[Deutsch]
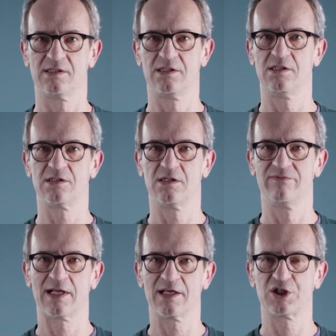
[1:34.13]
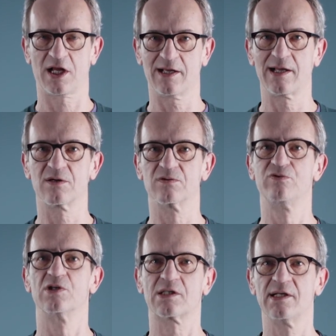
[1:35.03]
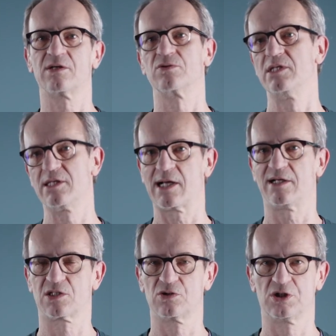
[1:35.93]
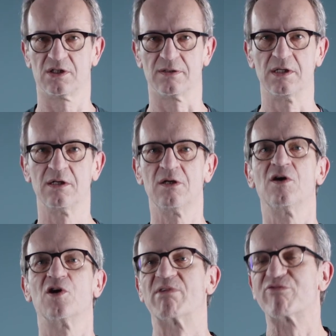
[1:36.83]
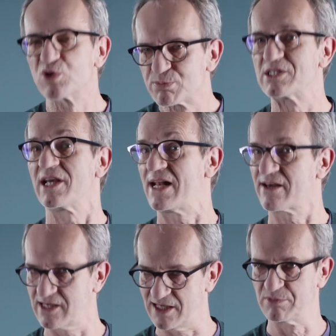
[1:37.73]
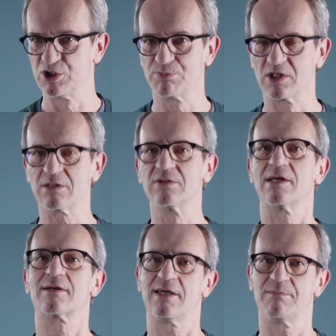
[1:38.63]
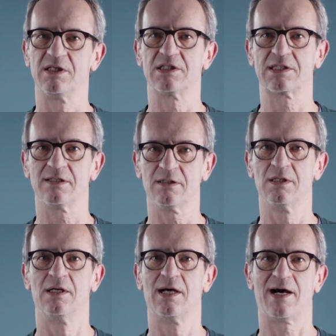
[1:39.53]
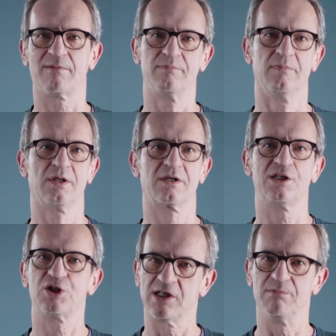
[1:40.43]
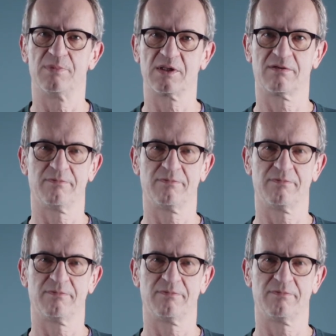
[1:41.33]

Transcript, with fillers: Das ist ja wirklich schrecklich und fürchterlich und nicht anzuschauen. Aber Fußball ist halt ein Ergebnissport und die Ergebnisse haben gestimmt.